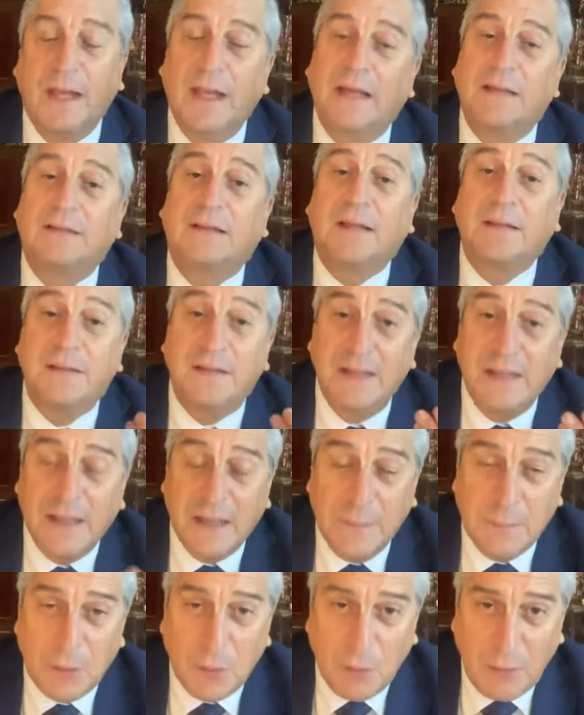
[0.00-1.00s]
Ella
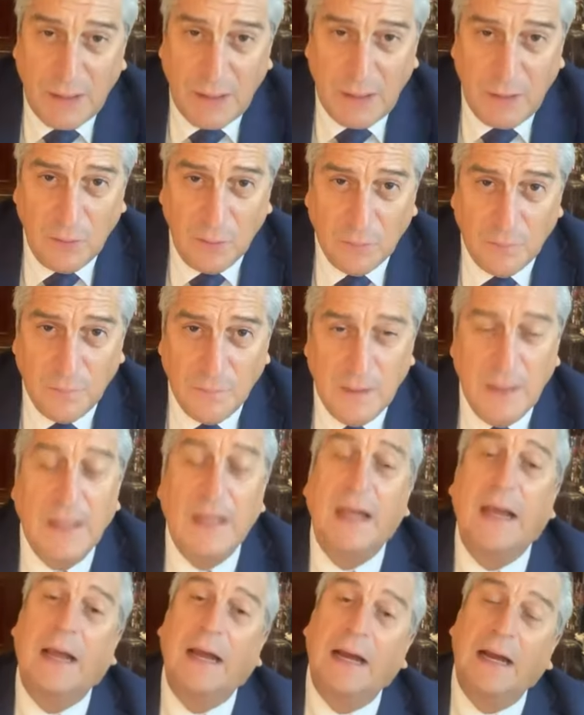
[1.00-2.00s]
tendría que probarlo.
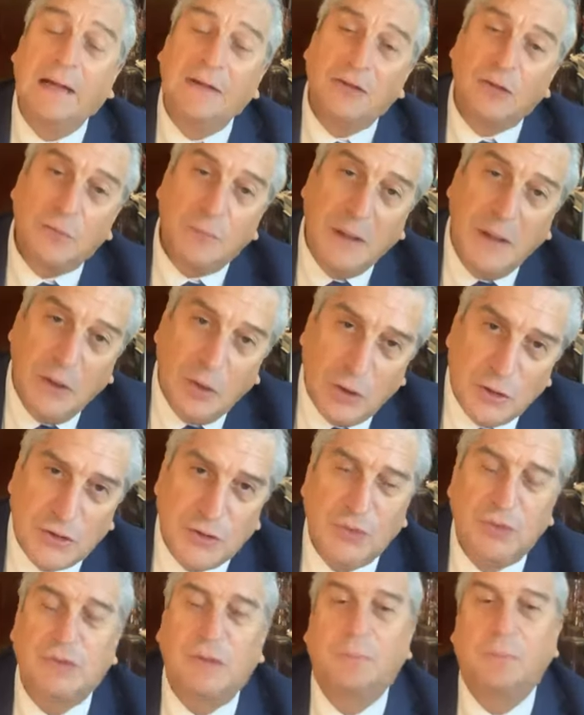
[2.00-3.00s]
En el
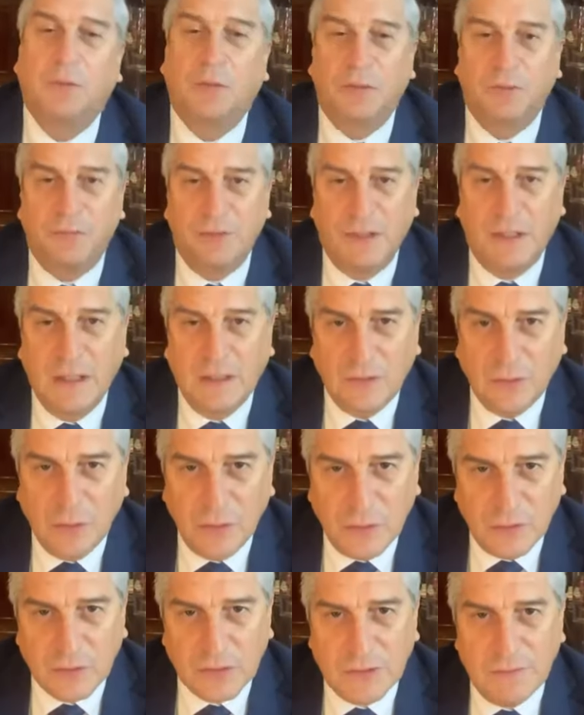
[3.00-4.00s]
2008 se modifica el
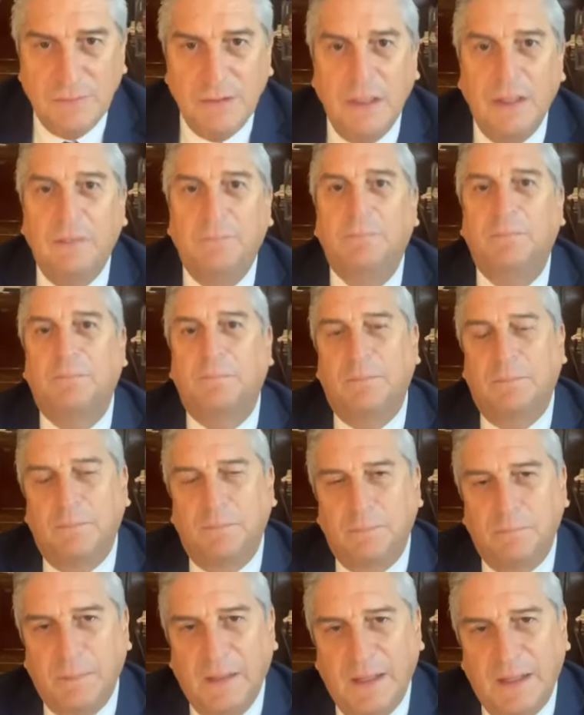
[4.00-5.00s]
Código Civil
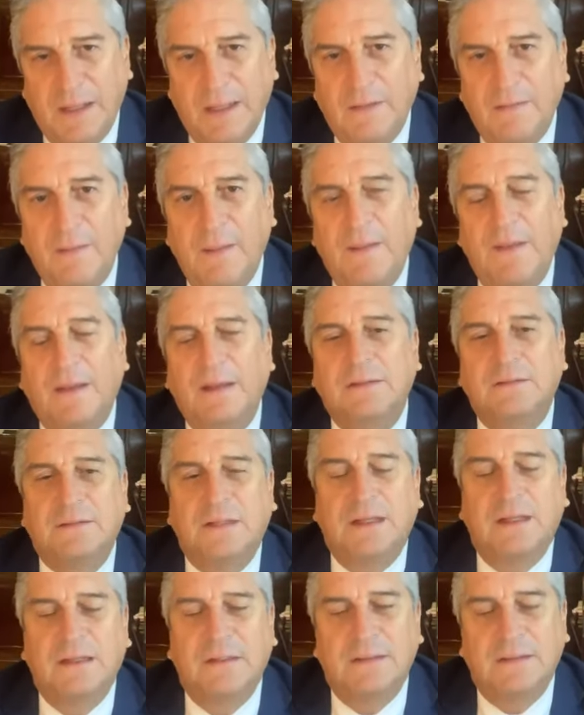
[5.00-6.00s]
para
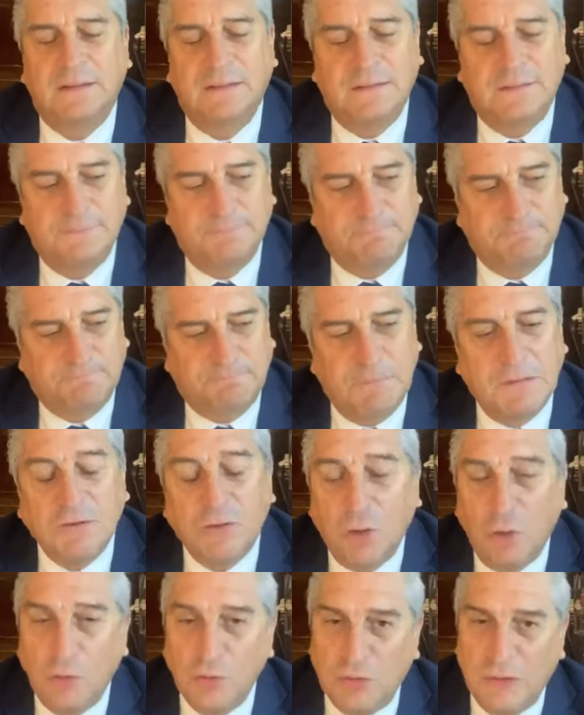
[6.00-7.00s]
eh,
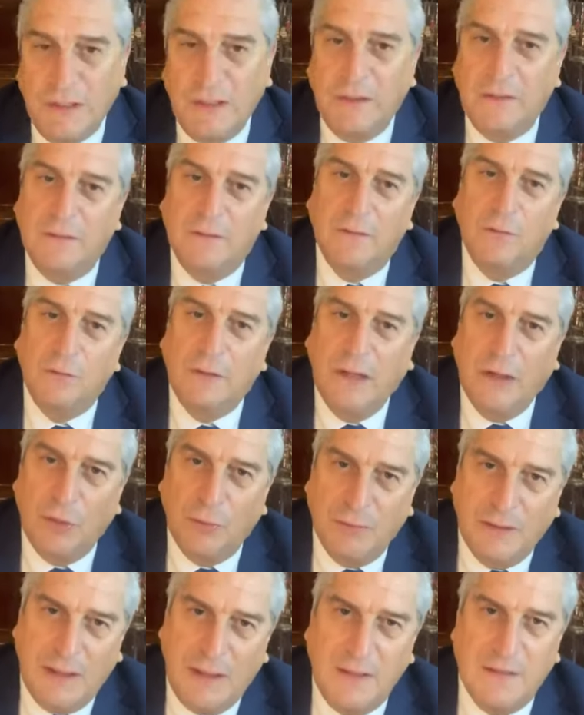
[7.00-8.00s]
introducir una
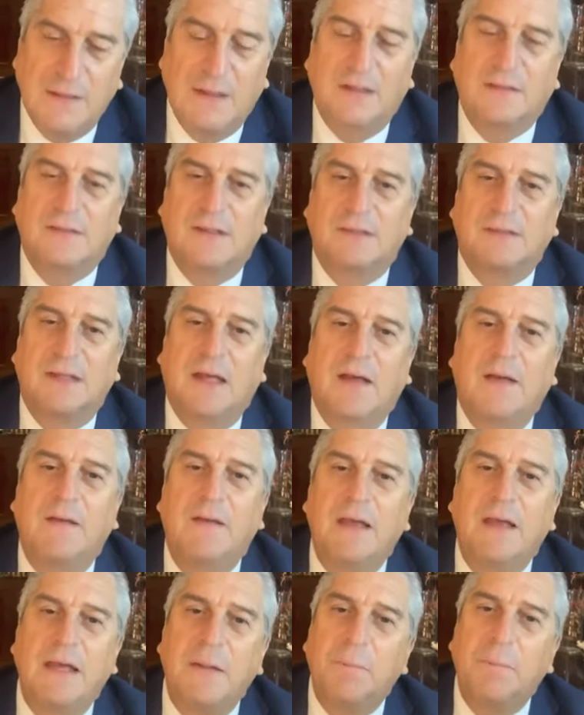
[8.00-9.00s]
novedad, que es
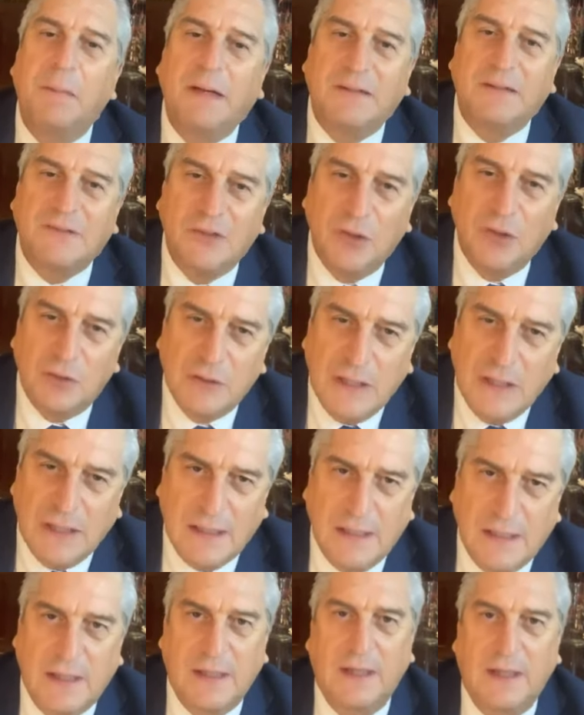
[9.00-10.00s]
esa inversión de
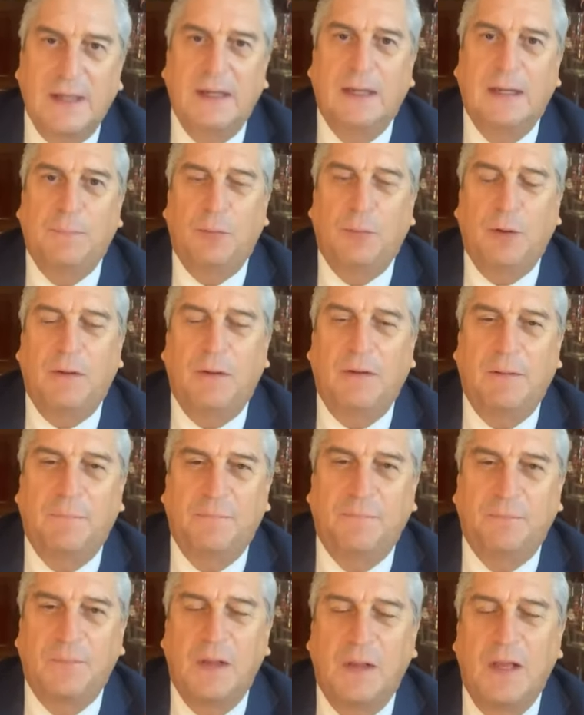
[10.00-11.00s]
la carga de la prueba,
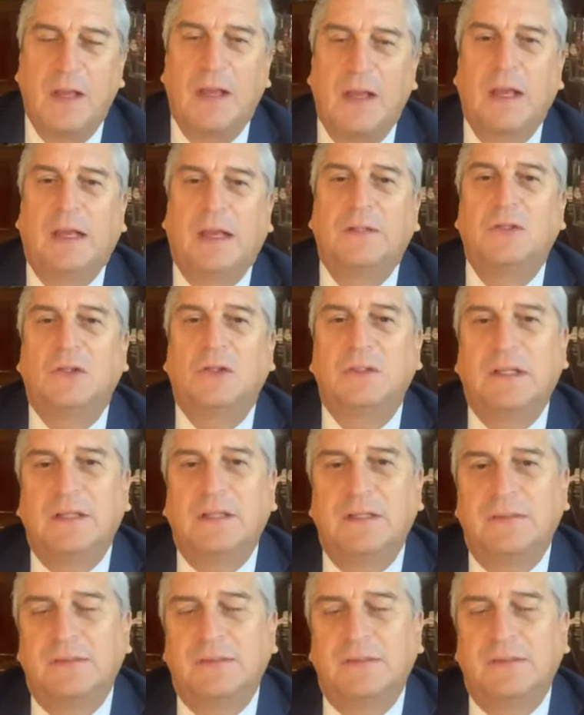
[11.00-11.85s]
en donde